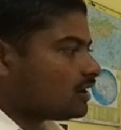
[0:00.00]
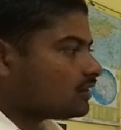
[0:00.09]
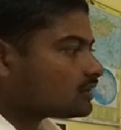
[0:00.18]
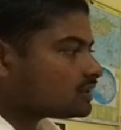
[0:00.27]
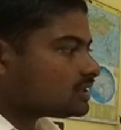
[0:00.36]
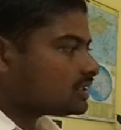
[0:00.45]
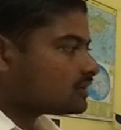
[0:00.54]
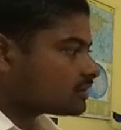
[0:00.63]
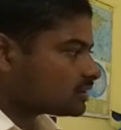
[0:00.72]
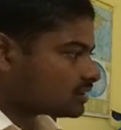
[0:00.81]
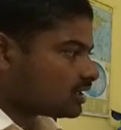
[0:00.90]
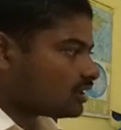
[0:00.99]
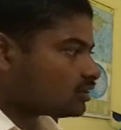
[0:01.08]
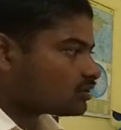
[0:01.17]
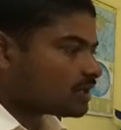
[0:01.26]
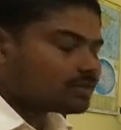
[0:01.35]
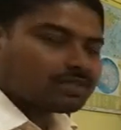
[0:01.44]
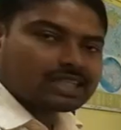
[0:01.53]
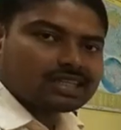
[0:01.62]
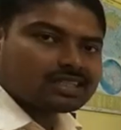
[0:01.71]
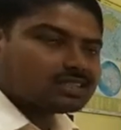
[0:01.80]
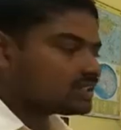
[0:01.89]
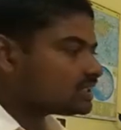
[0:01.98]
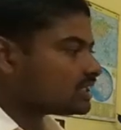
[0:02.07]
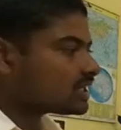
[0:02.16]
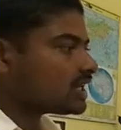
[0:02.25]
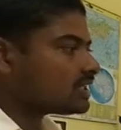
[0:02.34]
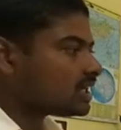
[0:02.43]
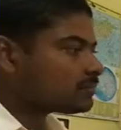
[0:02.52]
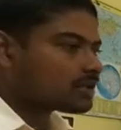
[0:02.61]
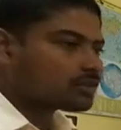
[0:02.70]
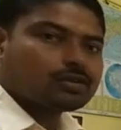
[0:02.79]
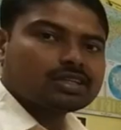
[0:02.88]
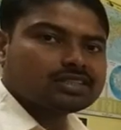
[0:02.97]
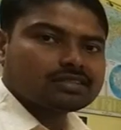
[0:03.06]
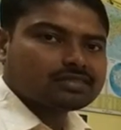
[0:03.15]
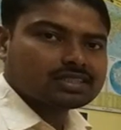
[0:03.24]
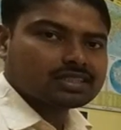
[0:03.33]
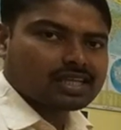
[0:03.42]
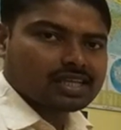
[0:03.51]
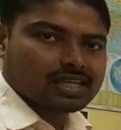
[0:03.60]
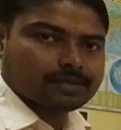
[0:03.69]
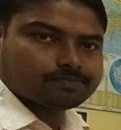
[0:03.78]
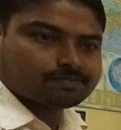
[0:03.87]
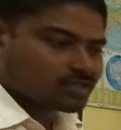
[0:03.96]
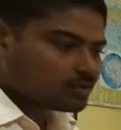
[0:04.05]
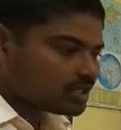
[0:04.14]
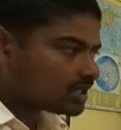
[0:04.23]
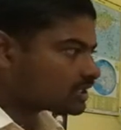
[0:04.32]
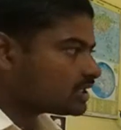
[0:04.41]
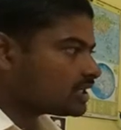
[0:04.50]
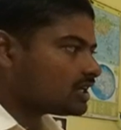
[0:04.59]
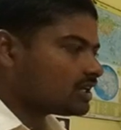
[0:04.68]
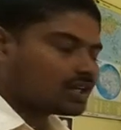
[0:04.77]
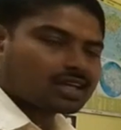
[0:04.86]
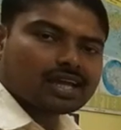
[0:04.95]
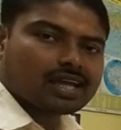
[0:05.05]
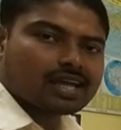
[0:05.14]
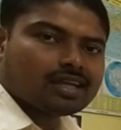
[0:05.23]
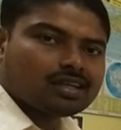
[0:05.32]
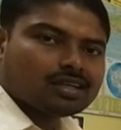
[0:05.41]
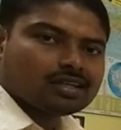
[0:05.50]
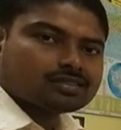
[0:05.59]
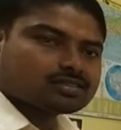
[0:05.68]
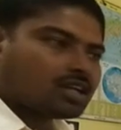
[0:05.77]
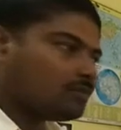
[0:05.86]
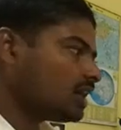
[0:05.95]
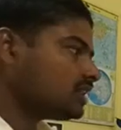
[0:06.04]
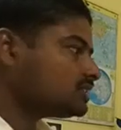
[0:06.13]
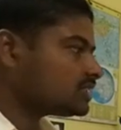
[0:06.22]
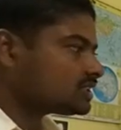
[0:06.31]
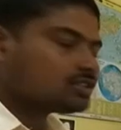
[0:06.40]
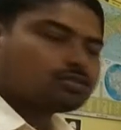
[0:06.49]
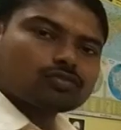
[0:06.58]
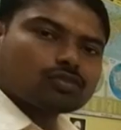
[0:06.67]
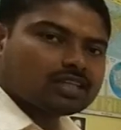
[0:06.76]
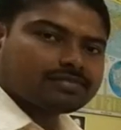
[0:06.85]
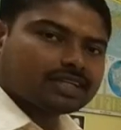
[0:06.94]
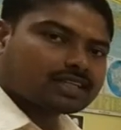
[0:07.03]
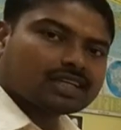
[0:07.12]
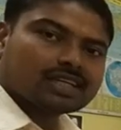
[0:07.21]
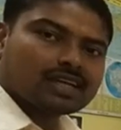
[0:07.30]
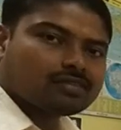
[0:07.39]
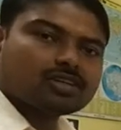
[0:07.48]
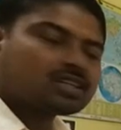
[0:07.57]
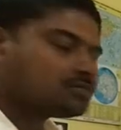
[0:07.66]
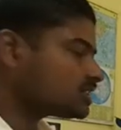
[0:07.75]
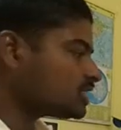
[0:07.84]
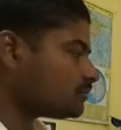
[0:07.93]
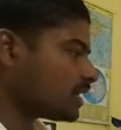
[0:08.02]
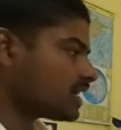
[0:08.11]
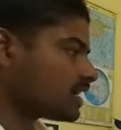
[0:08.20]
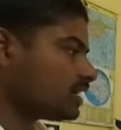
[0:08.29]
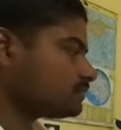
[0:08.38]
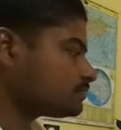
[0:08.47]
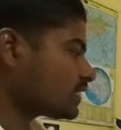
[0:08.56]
और एक और बात बता दें कि जेंडर के आधार पर कोई रिजर्वेशन नहीं है कोई लड़की है लड़का है सामान जैसे जो क्वालिफाई करेगा वो एडमिशन पाएगा